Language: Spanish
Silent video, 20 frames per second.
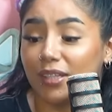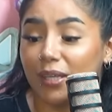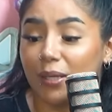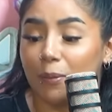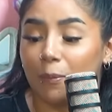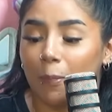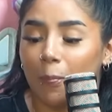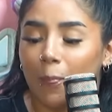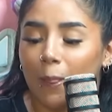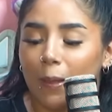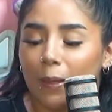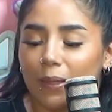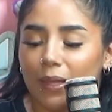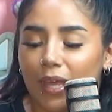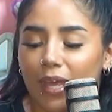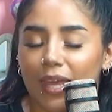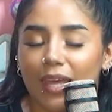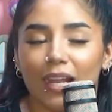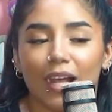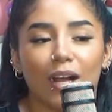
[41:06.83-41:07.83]
ti
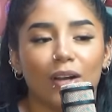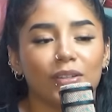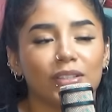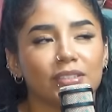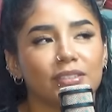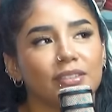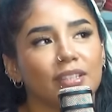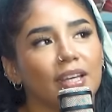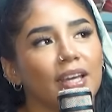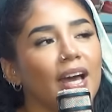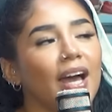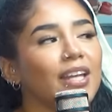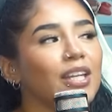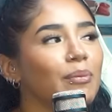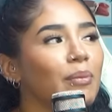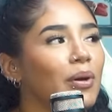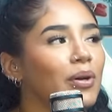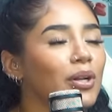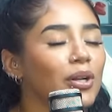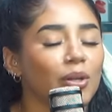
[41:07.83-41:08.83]
que era este, ay,
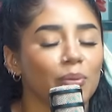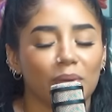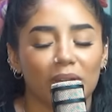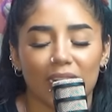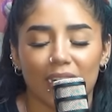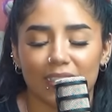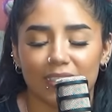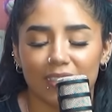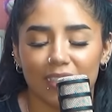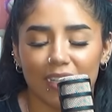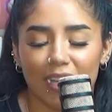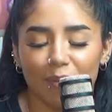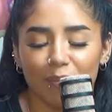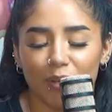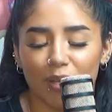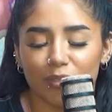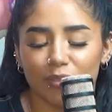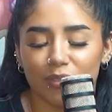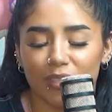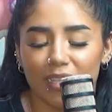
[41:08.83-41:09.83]
no me acuerdo el nombre de la chica,
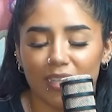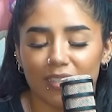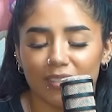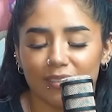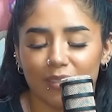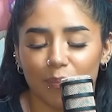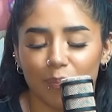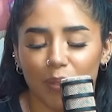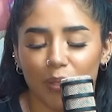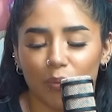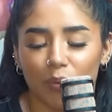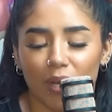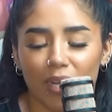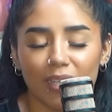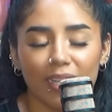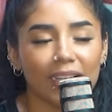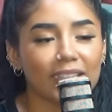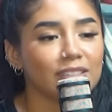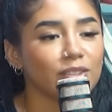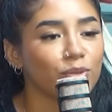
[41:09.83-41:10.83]
pero es una este,
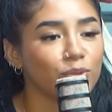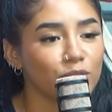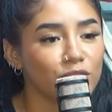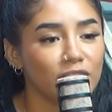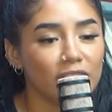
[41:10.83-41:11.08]
peruana que sacó un